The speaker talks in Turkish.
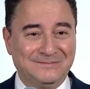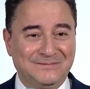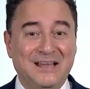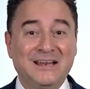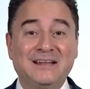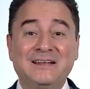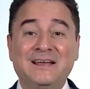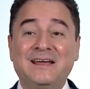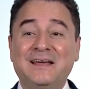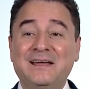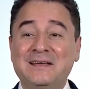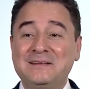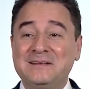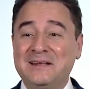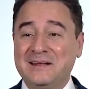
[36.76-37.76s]

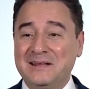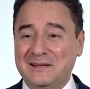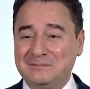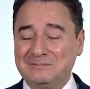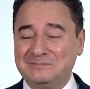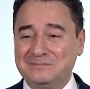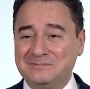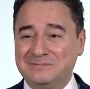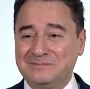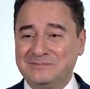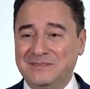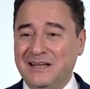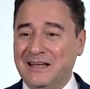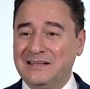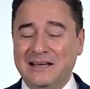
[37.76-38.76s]
Nereden nereye?
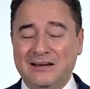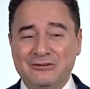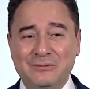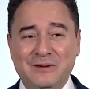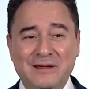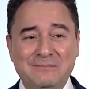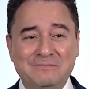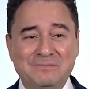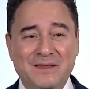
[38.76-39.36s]
Hey yavrum hey.